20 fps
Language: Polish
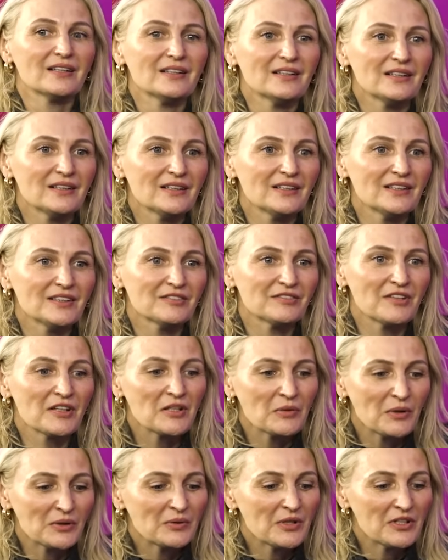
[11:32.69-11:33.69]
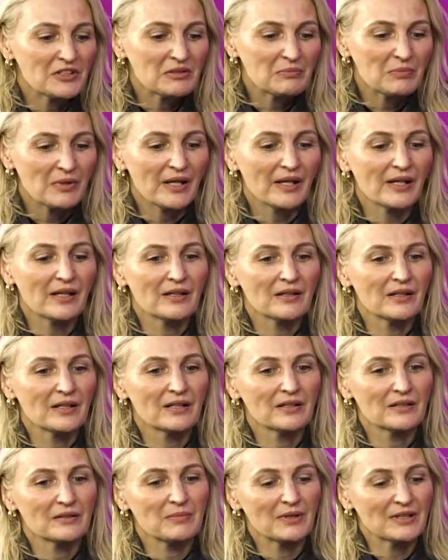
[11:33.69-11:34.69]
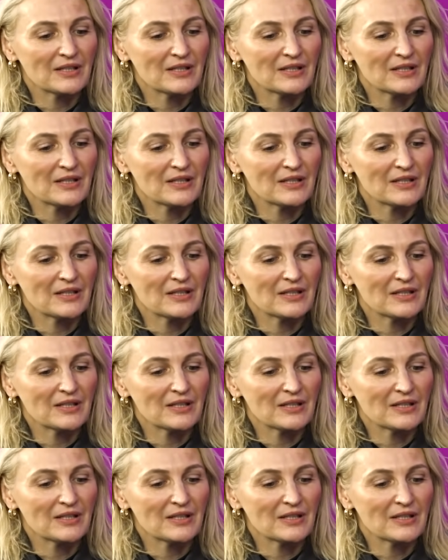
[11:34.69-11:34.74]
I wtedy ładuję sobie e,